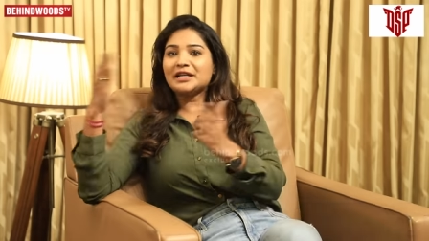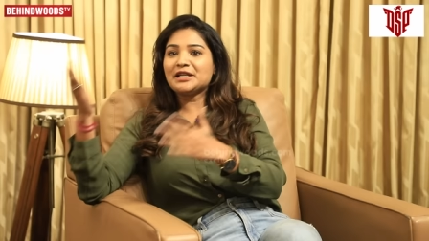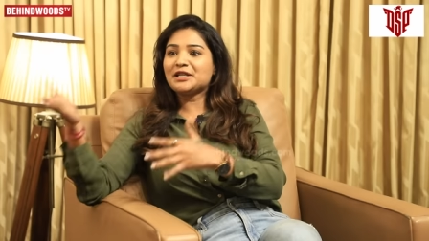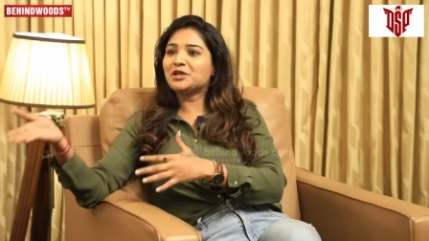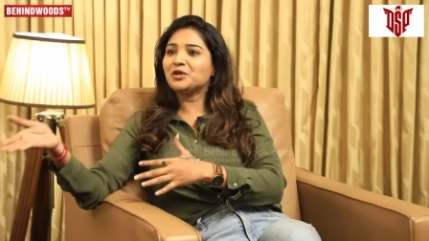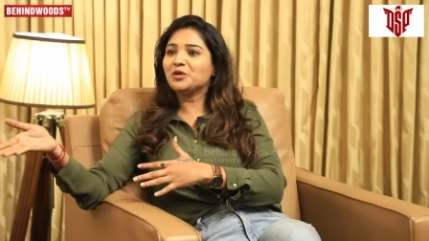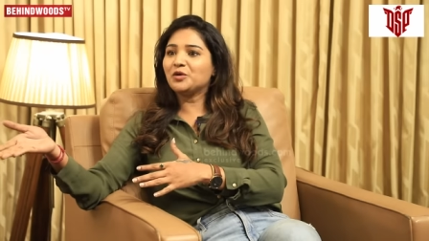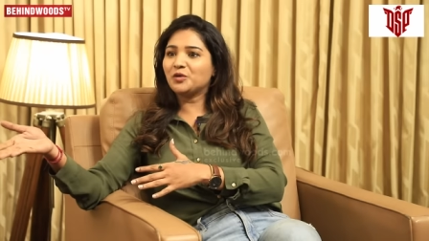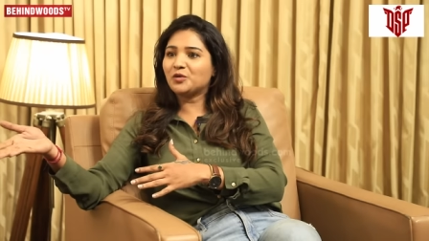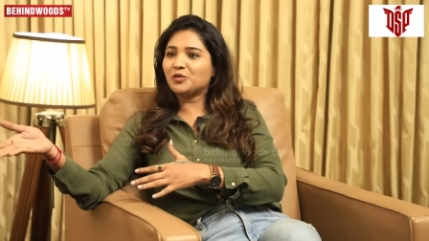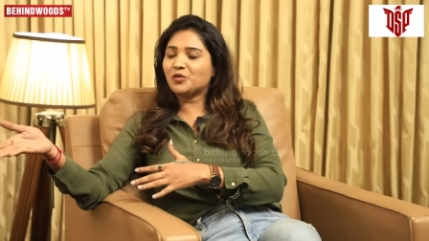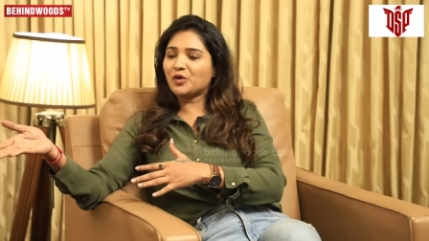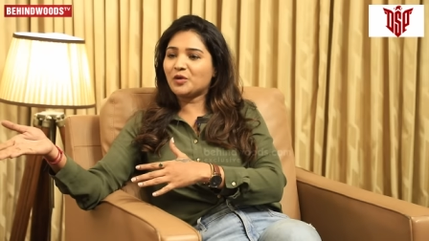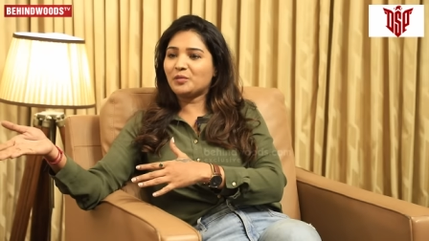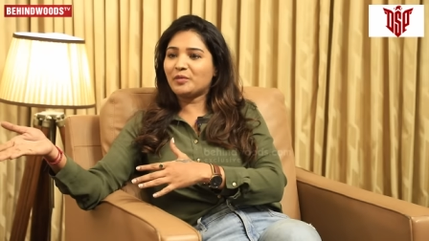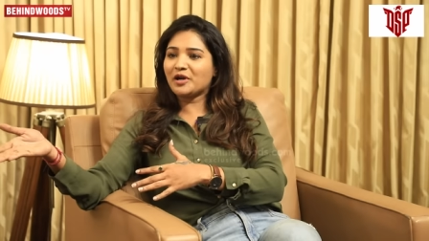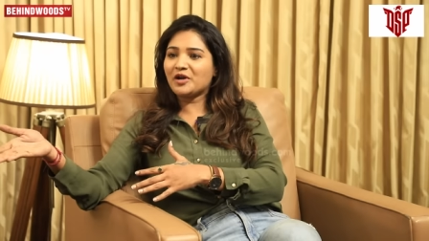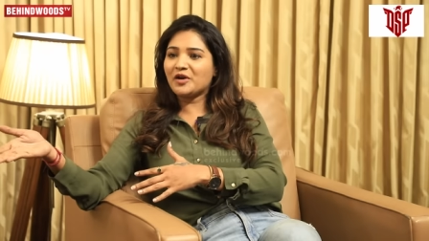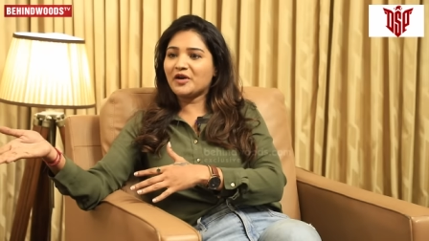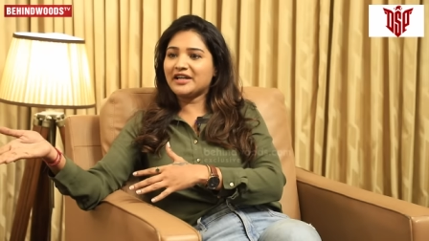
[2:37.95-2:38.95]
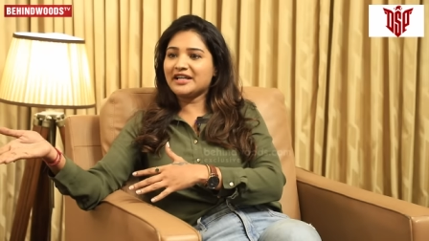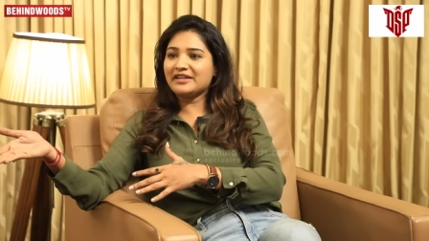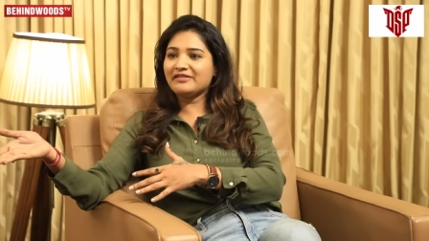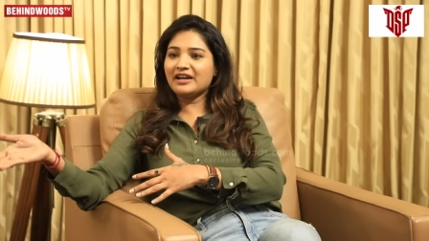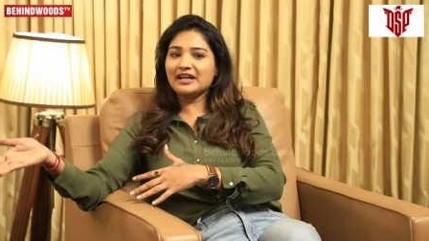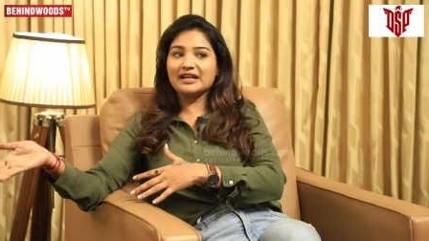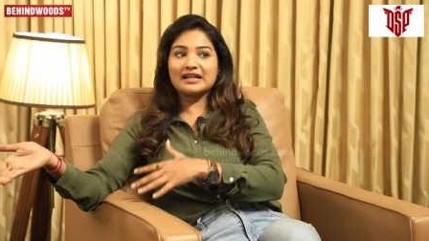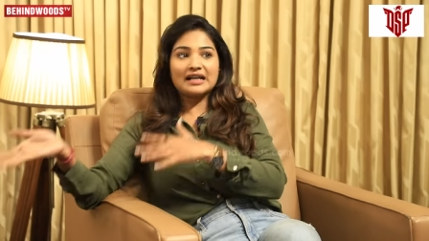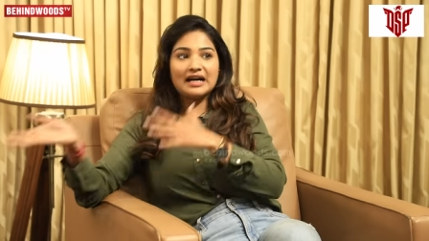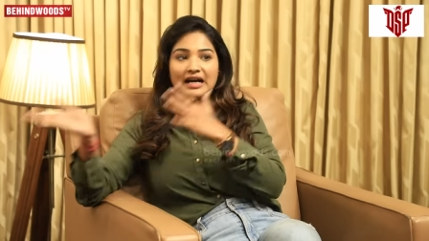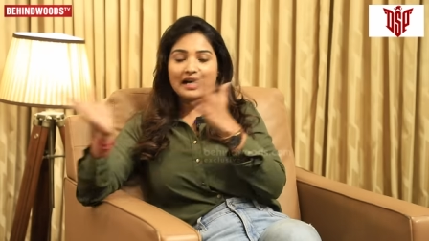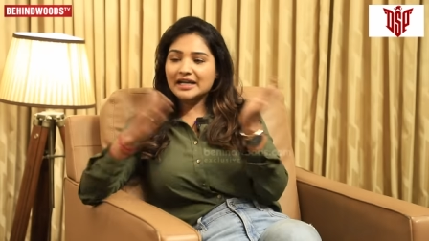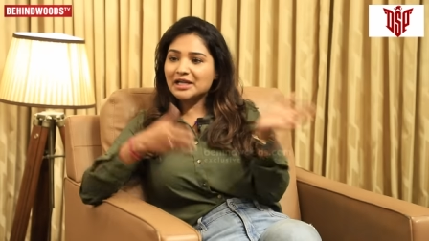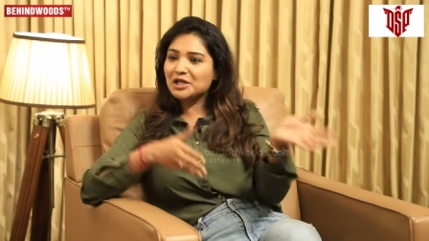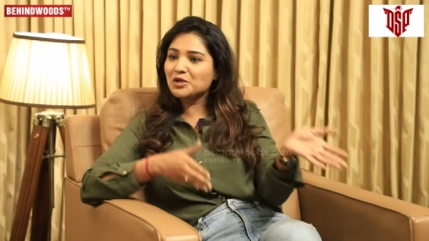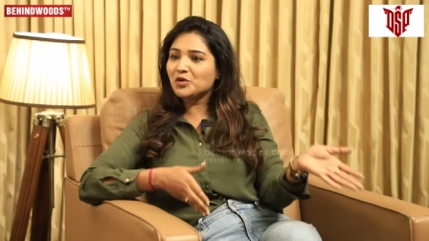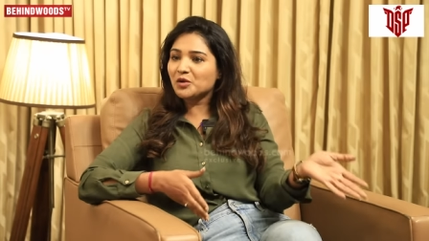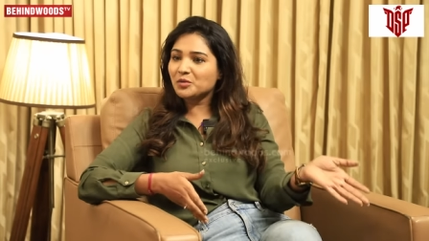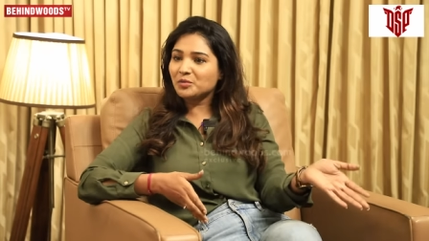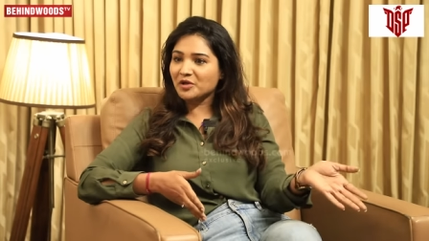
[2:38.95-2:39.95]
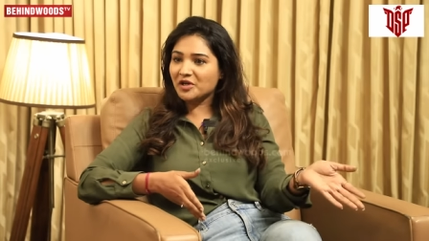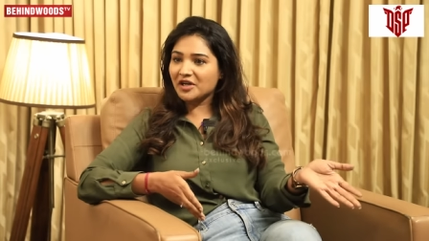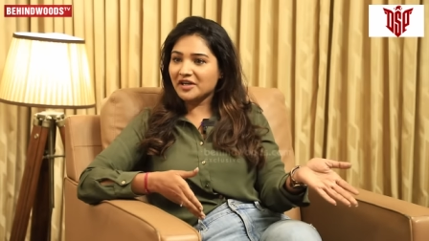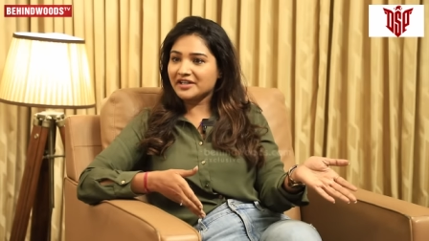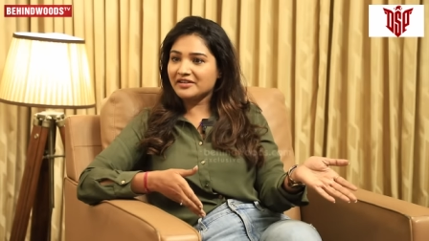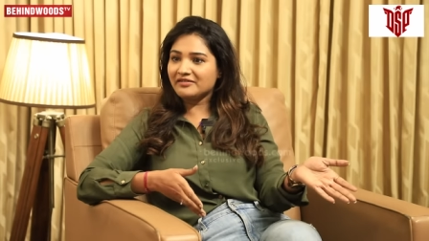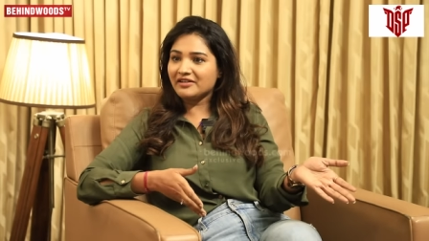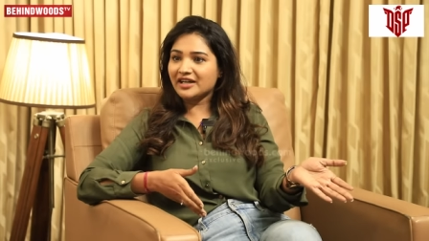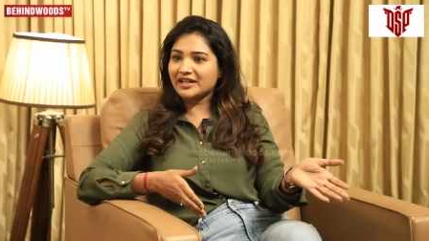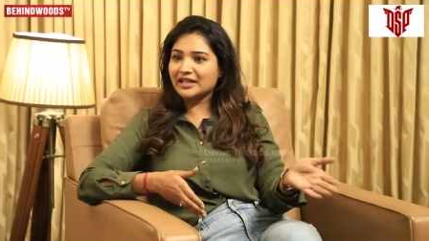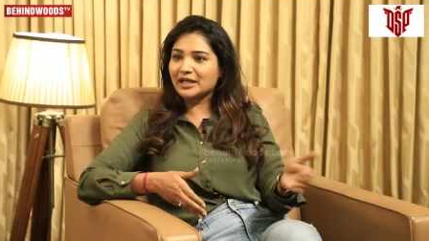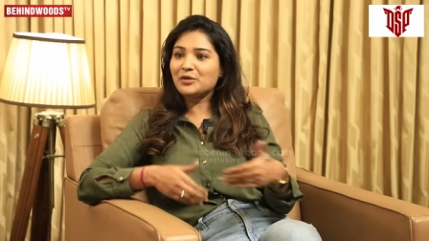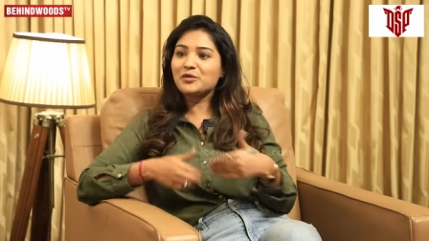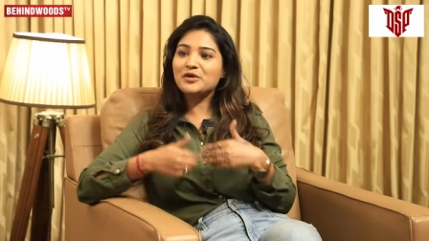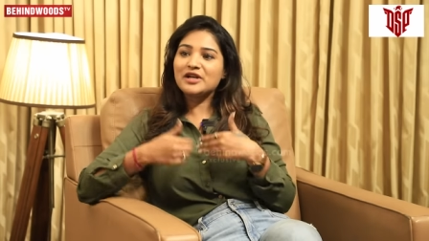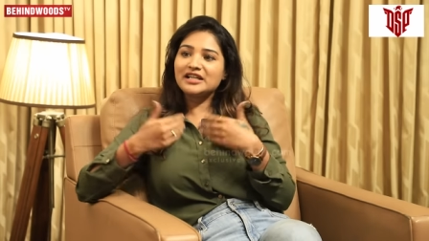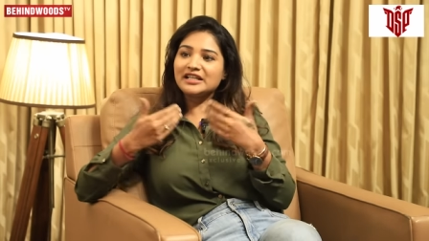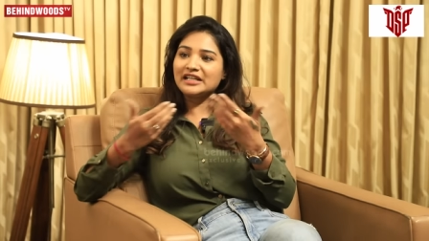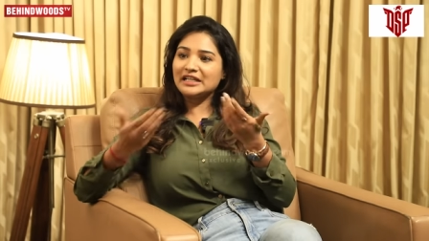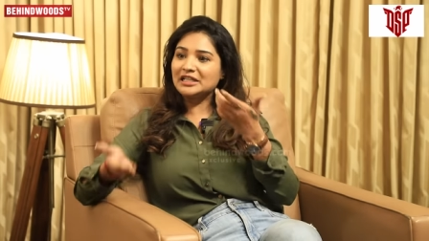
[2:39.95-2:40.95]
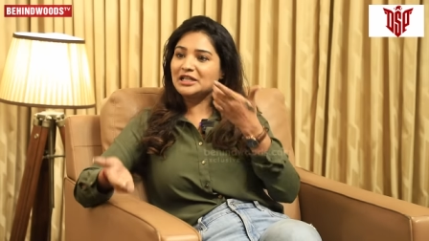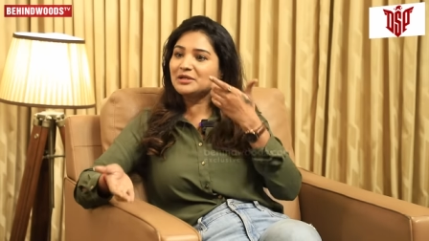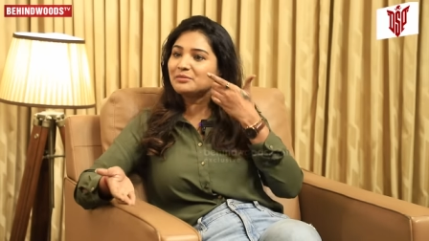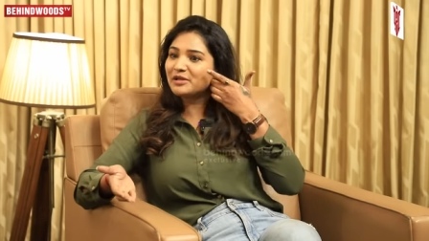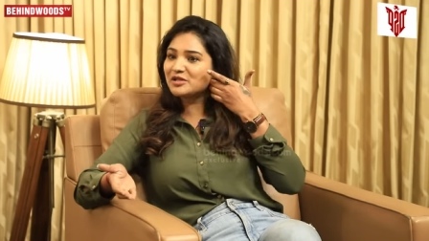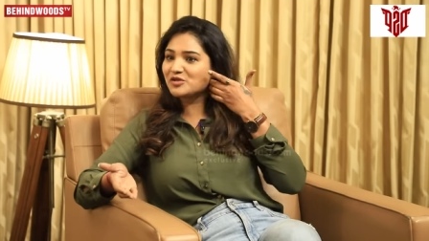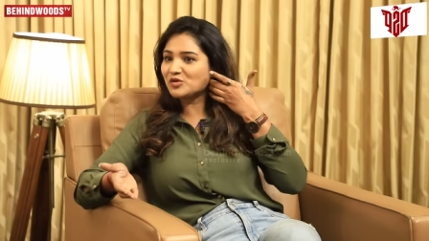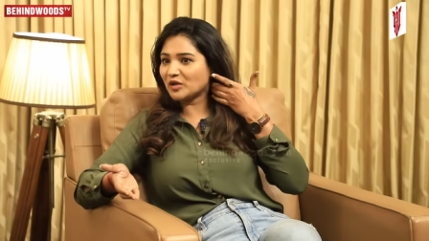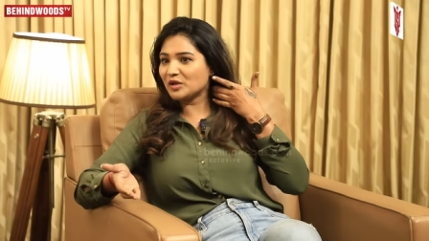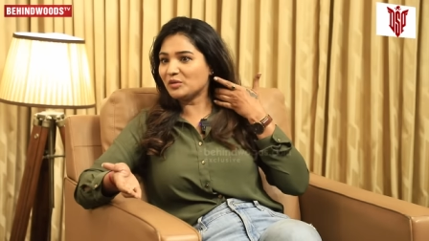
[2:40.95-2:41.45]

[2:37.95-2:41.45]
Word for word: இங்கேயும் ஒரு பக்கம் அடி வாங்குறேன் அங்கேயும் ஒரு பக்கம் அடி வாங்குறேன் உன்னால் எங்கேயுமே